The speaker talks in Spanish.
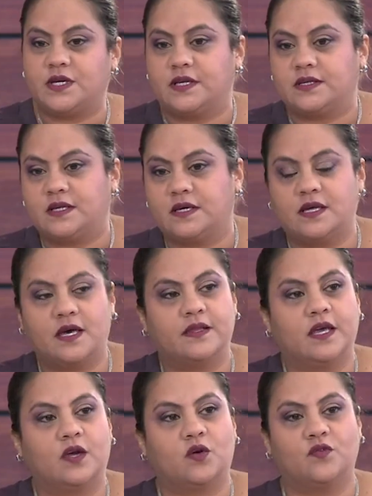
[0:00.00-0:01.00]

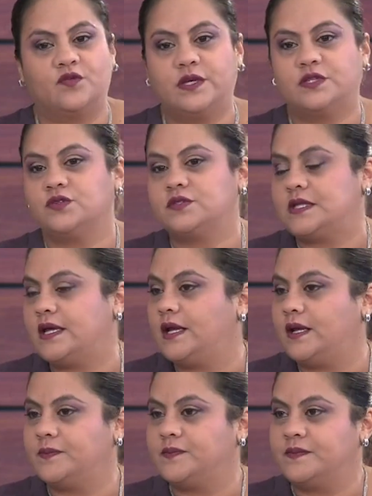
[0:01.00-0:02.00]
secretaria de conflictos
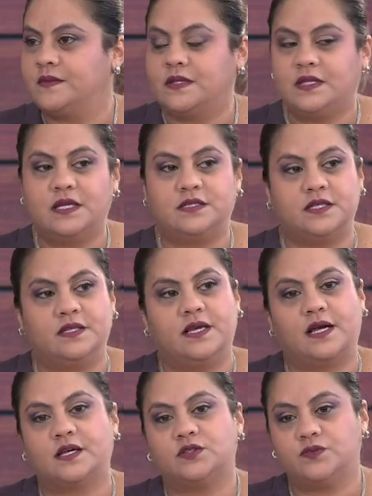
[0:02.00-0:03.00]
del
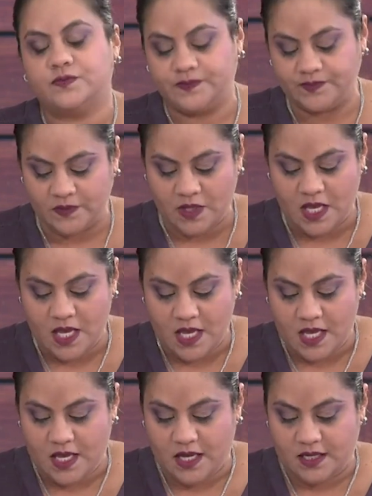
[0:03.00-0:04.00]
sindicato,
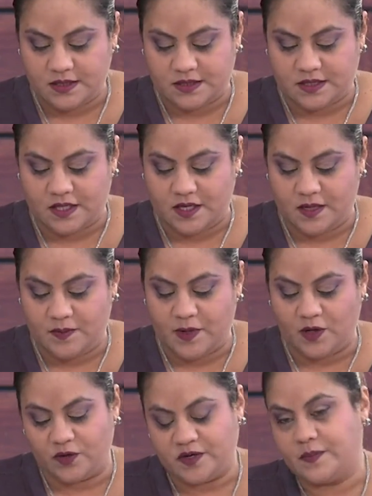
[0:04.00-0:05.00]
este,
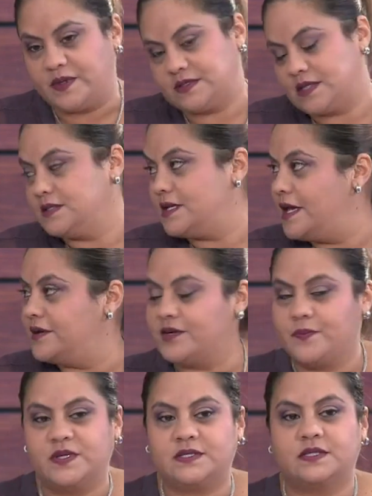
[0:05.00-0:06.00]
vengo
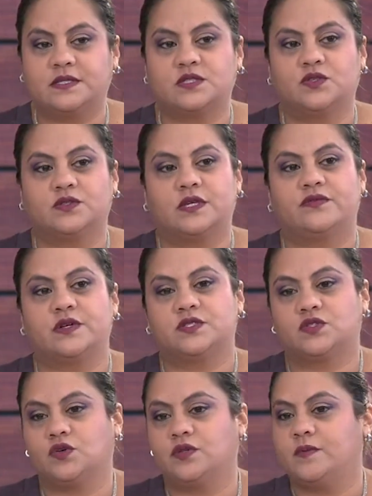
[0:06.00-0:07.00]
en representación del
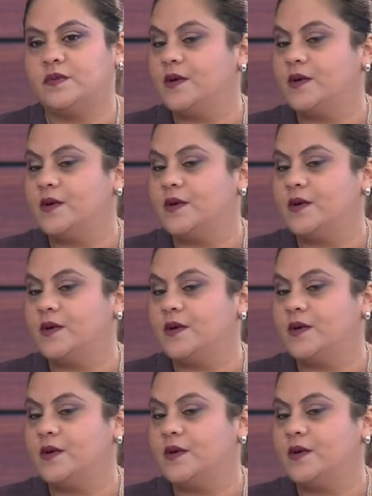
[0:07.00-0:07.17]
resto de